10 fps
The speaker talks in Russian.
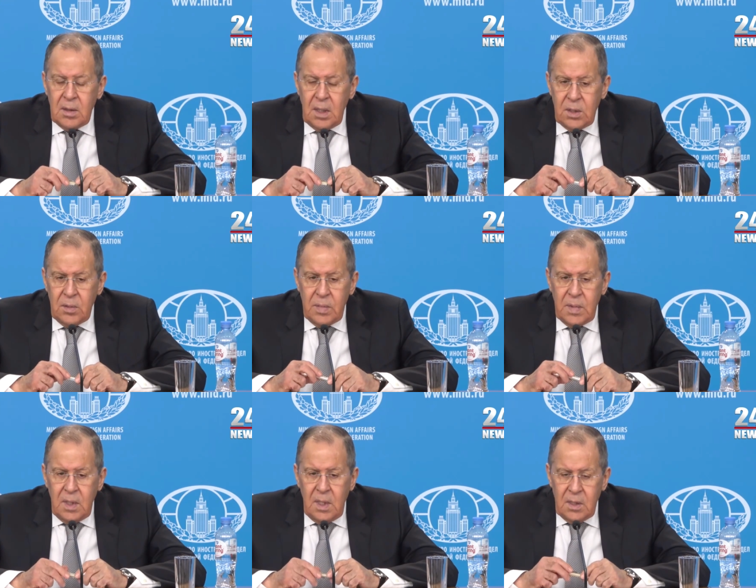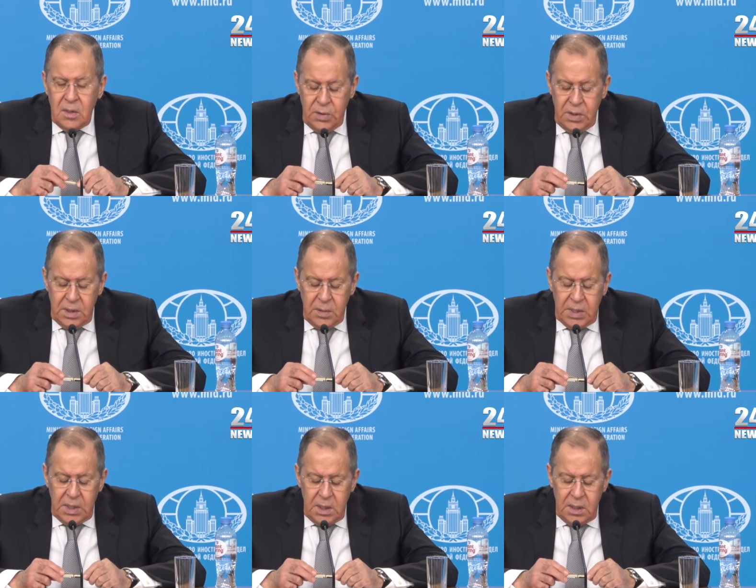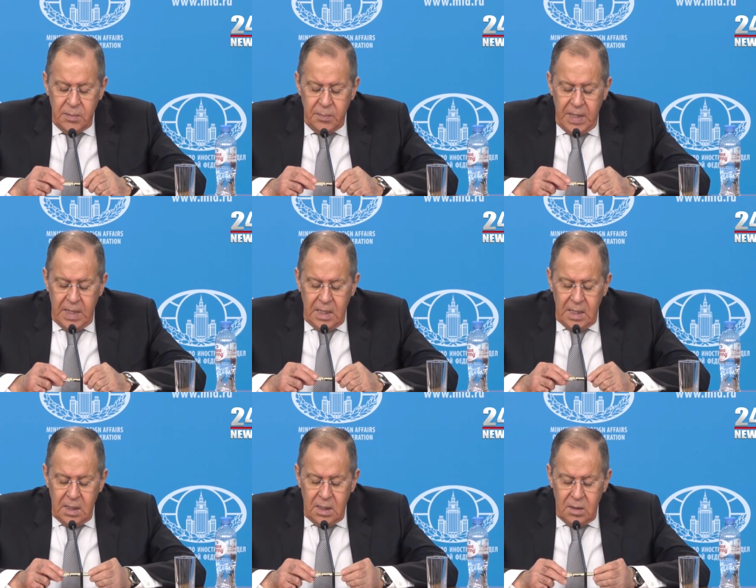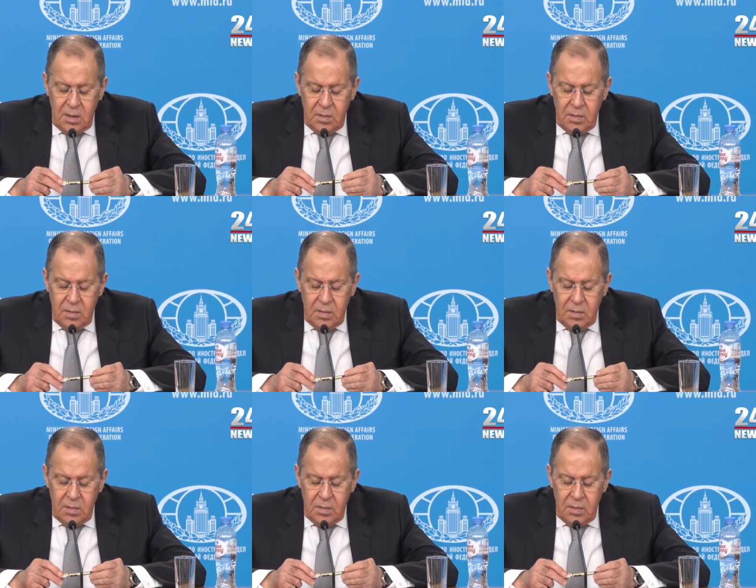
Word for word: нашим грузинским соседям, Э,